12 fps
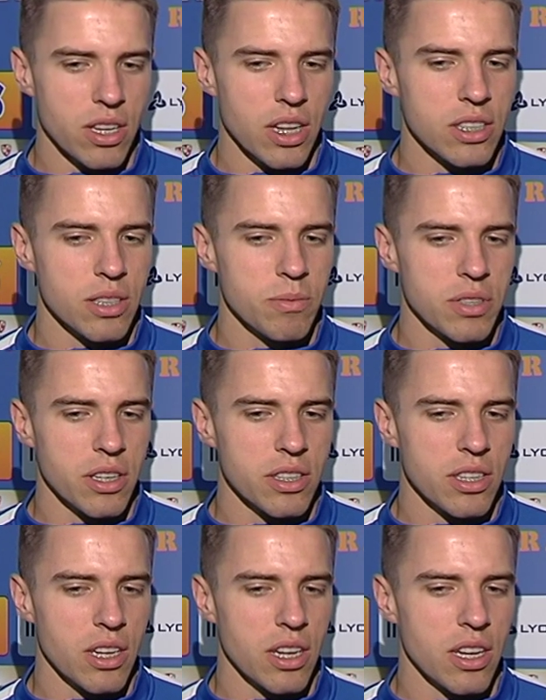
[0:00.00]
Także myślę,
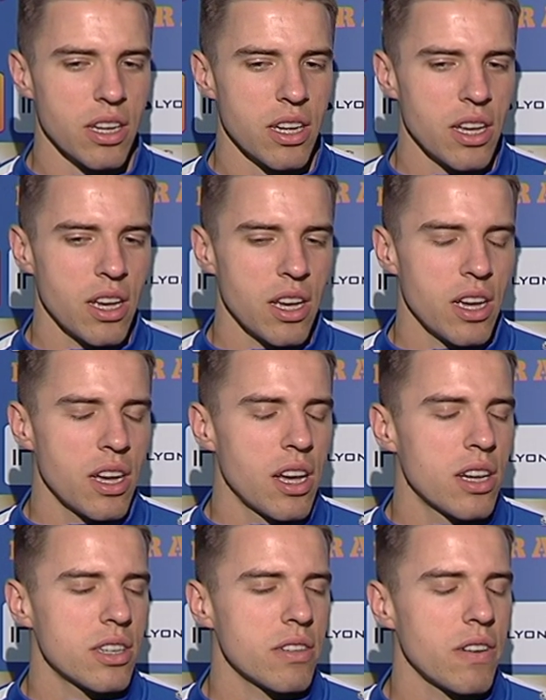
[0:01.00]
że,
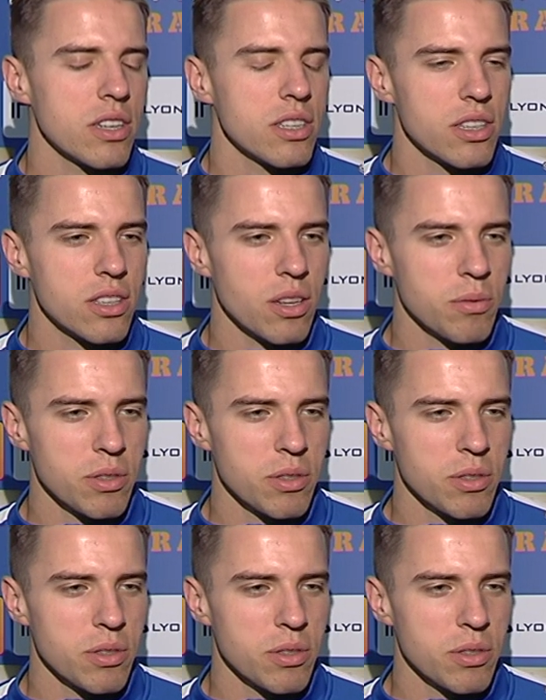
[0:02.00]
że ważne jest to,